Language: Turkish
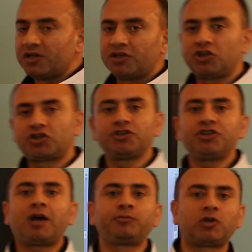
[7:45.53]

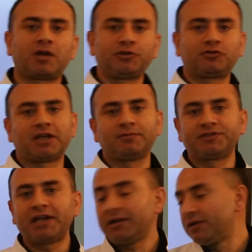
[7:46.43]
İkinci Abdülhamit
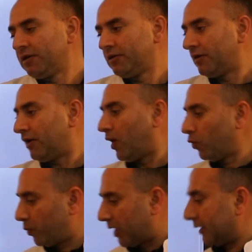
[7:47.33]
döneminde
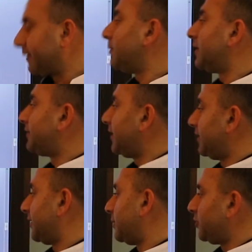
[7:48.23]
Avrupa
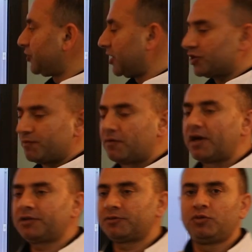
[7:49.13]
devletleriyle de bir gelişme var.